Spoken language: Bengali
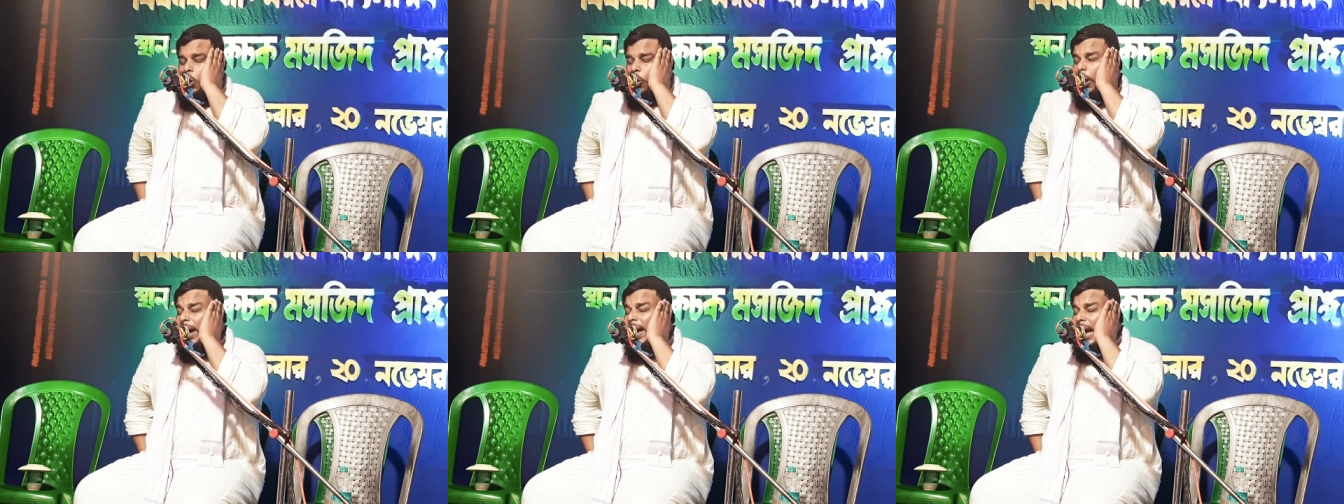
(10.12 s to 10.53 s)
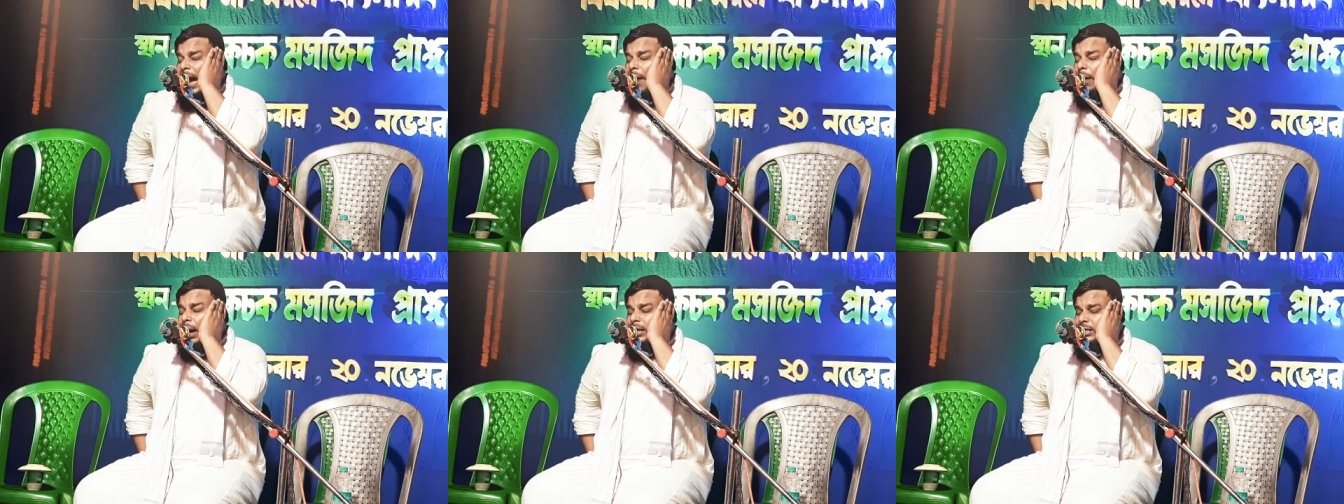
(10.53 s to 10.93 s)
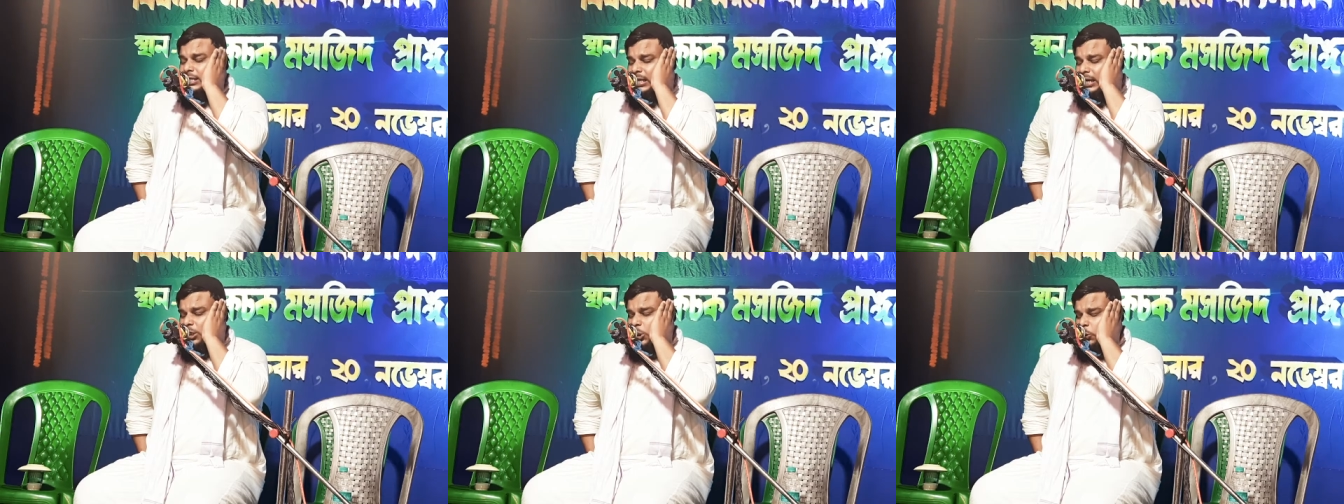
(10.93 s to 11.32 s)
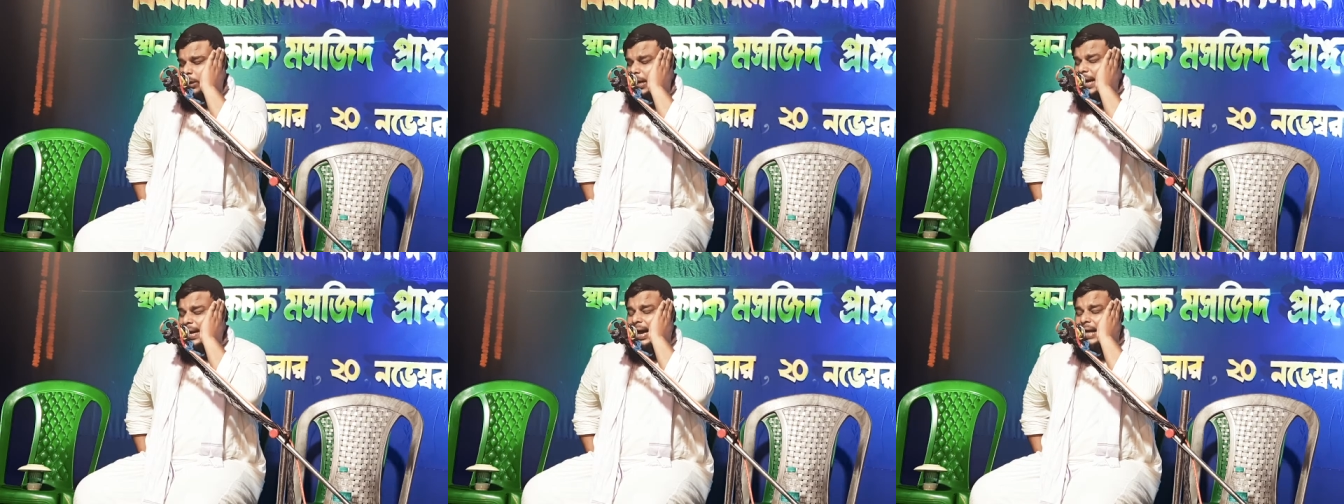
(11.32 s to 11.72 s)
ওই আওয়াজটা
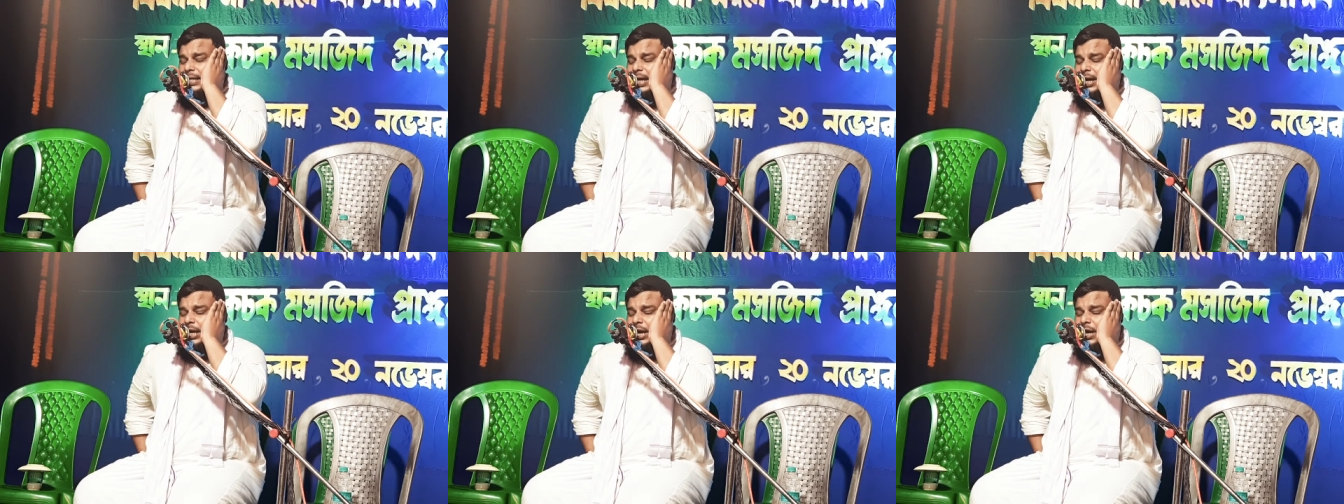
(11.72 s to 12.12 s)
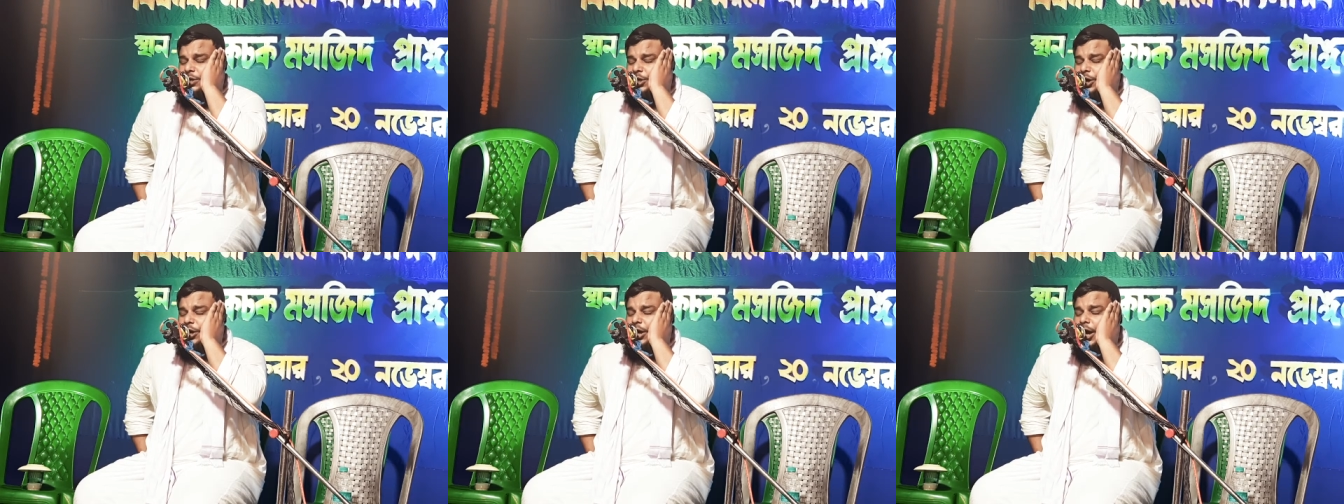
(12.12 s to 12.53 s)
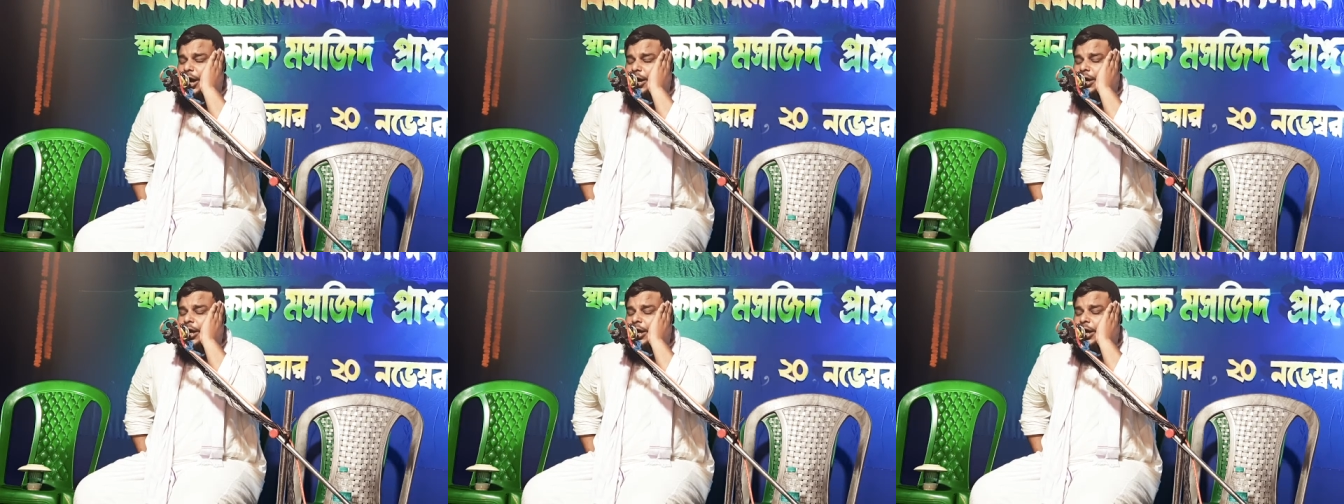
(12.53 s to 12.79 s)
শুনে না দাঁড়িয়ে থেকে